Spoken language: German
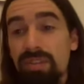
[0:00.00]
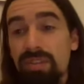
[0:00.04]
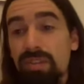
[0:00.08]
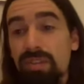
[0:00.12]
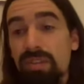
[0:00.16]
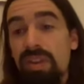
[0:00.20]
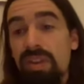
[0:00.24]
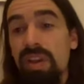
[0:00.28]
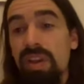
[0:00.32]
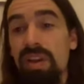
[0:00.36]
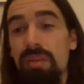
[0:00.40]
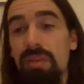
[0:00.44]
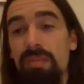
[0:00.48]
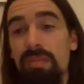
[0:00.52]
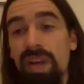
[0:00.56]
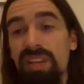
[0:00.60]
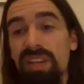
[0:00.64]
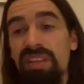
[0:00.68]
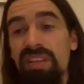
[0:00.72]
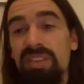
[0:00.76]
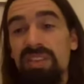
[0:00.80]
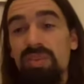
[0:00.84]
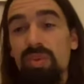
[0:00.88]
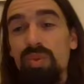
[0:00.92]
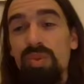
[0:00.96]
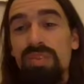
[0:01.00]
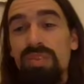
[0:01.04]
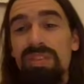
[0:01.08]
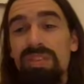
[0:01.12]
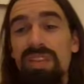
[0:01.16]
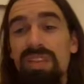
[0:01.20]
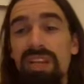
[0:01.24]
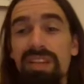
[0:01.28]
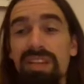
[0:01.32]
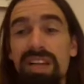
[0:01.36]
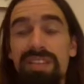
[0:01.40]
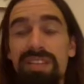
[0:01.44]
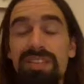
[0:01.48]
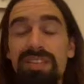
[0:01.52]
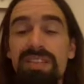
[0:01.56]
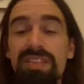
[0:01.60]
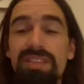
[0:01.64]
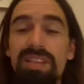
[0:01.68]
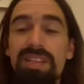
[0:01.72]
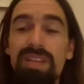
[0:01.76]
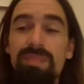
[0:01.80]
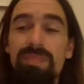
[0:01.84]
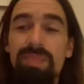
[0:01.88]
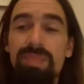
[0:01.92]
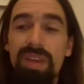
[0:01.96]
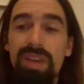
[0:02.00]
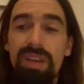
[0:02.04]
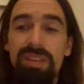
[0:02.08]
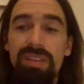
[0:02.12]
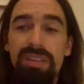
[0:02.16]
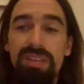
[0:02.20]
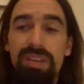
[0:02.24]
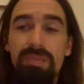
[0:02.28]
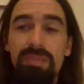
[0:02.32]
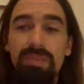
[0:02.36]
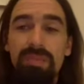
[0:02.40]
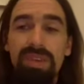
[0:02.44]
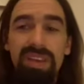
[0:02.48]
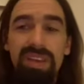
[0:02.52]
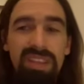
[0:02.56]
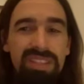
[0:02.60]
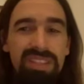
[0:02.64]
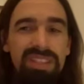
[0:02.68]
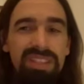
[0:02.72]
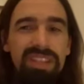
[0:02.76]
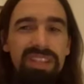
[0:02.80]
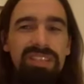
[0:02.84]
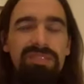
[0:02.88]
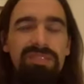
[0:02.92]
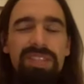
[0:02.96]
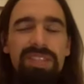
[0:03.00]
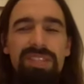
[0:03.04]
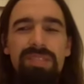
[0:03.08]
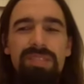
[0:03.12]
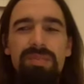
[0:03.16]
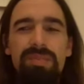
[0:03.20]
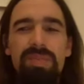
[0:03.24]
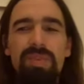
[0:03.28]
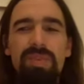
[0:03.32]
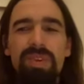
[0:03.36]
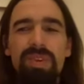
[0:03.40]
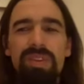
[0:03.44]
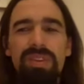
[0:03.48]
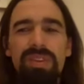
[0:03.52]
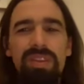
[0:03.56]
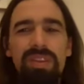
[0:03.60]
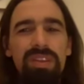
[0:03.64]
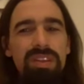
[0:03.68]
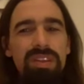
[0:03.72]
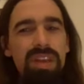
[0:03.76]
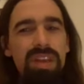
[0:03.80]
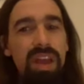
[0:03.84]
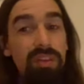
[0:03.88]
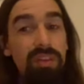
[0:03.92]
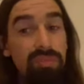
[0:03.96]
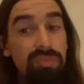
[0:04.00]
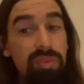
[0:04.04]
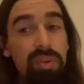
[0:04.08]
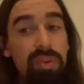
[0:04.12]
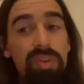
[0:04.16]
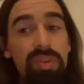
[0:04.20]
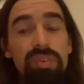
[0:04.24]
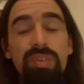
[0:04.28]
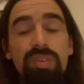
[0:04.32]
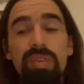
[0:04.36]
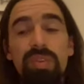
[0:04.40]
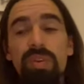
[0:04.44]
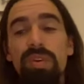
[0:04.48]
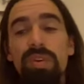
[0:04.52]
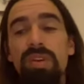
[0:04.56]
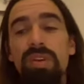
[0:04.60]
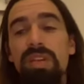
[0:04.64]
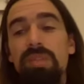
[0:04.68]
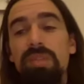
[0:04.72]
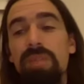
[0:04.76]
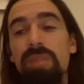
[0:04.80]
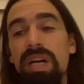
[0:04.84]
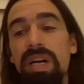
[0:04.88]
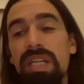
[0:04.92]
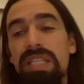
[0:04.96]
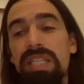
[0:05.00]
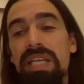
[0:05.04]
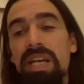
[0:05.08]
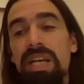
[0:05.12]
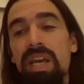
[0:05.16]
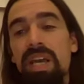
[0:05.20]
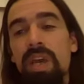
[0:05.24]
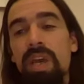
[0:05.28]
Und mancher sucht sein ganzes Leben nach dem Richtigen, was ihn so richtig erfüllt und glücklich macht.